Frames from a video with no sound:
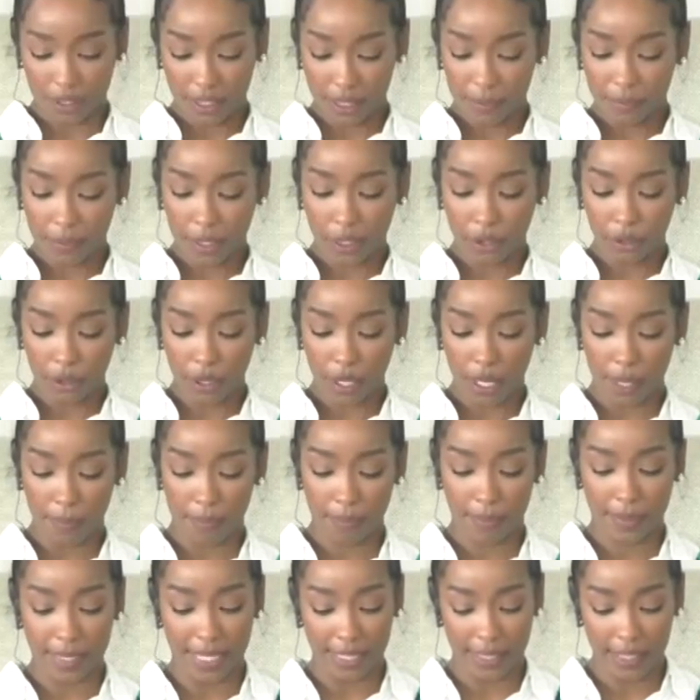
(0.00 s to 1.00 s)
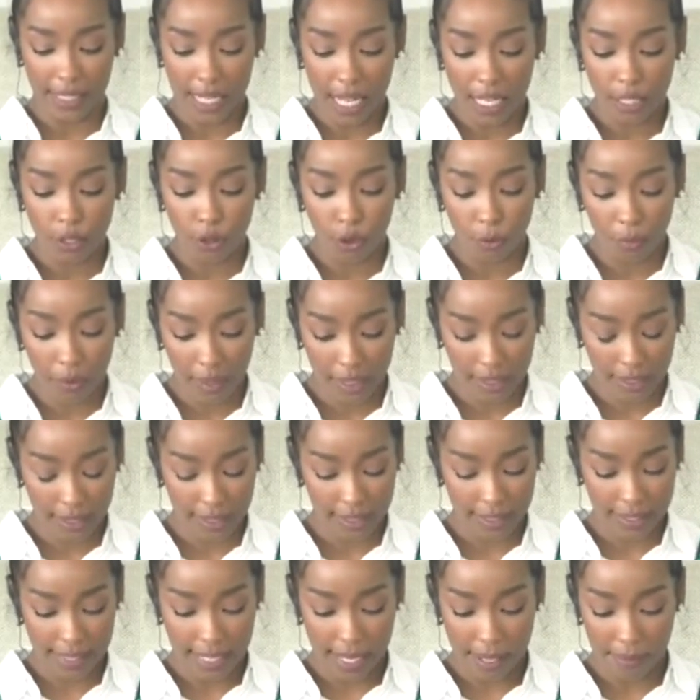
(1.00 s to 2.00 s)
طيب دكتورة يعني هل يمكن
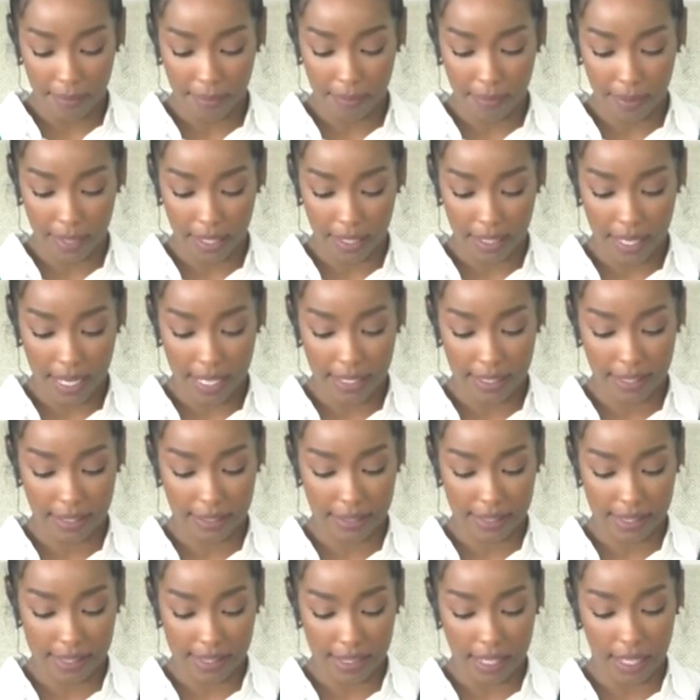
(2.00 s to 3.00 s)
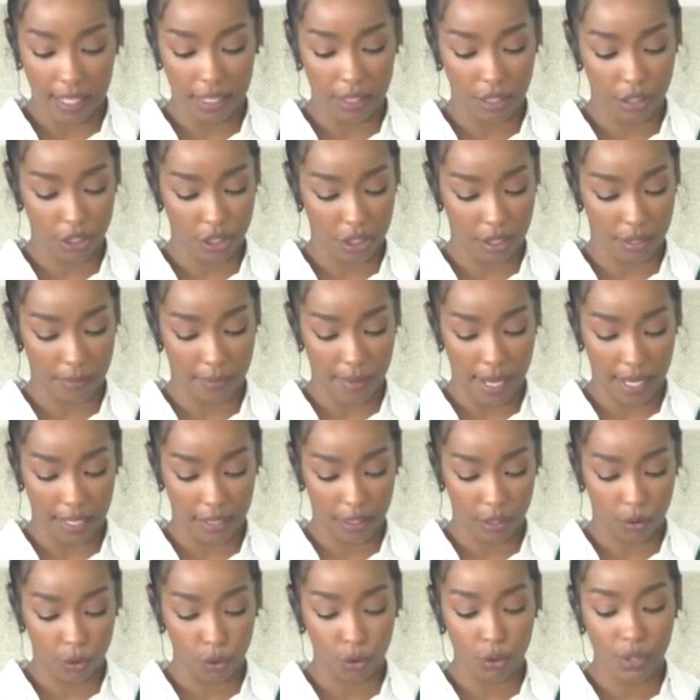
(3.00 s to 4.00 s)
غياب أهل الإصلاح الاجتماعي
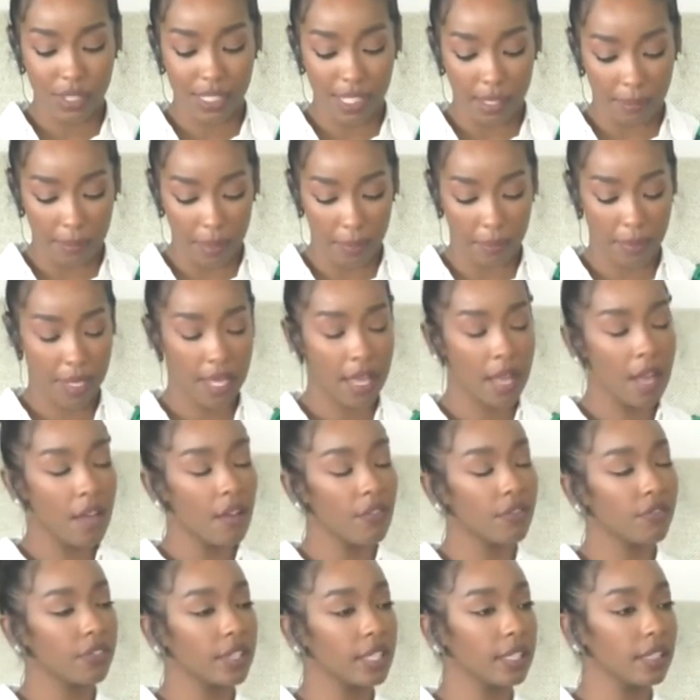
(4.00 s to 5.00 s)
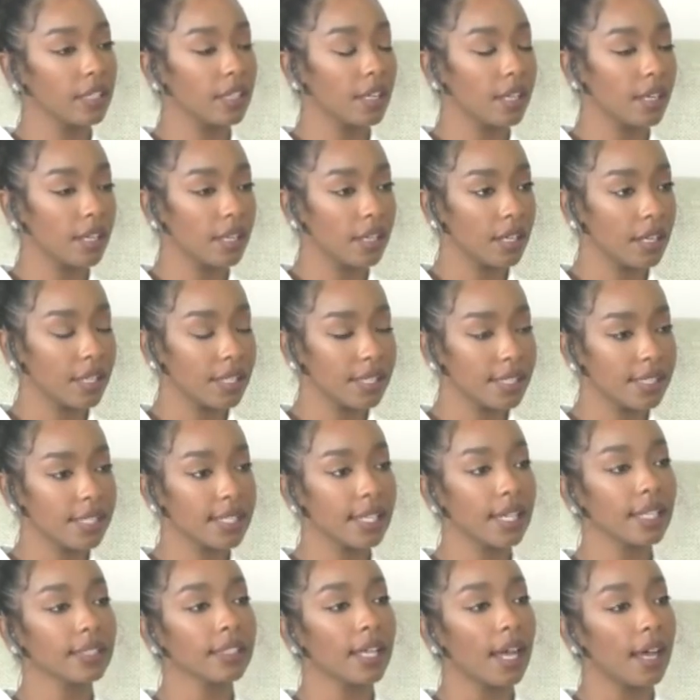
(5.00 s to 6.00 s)
يكون سبب في آه،
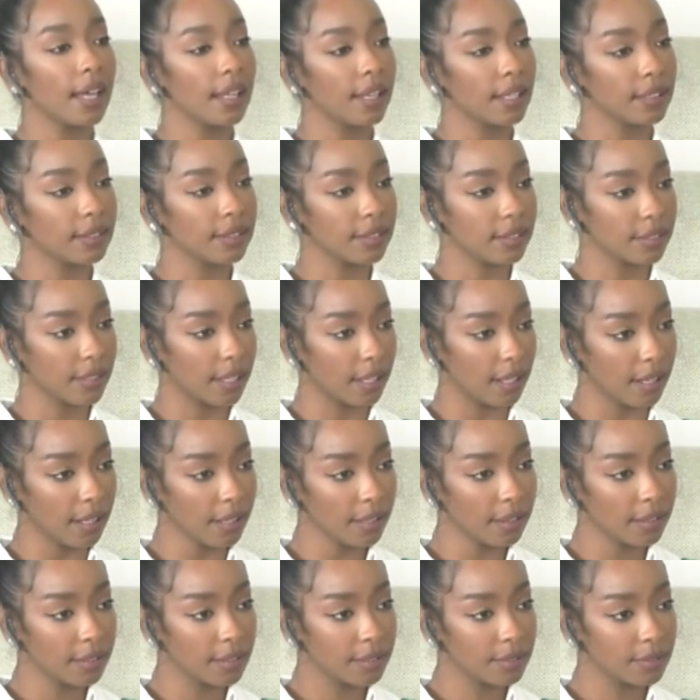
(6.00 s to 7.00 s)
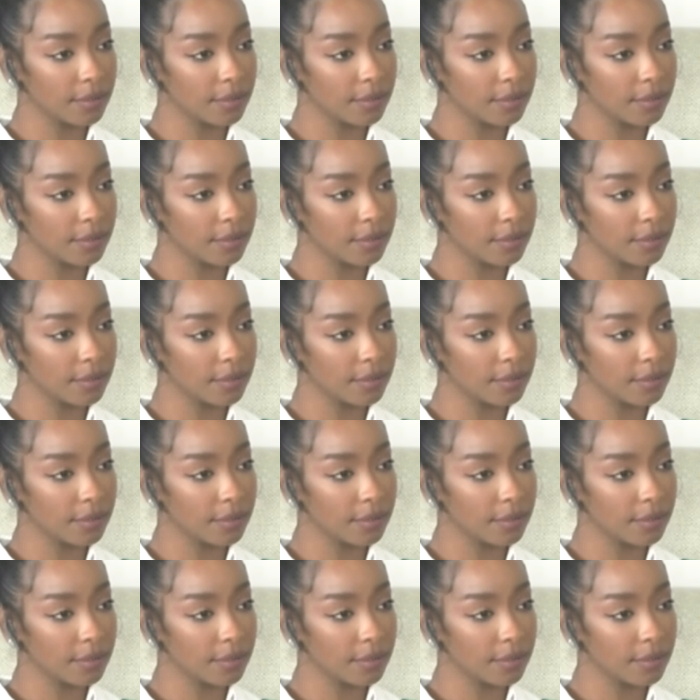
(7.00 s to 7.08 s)
ازدياد حالات الطلاق؟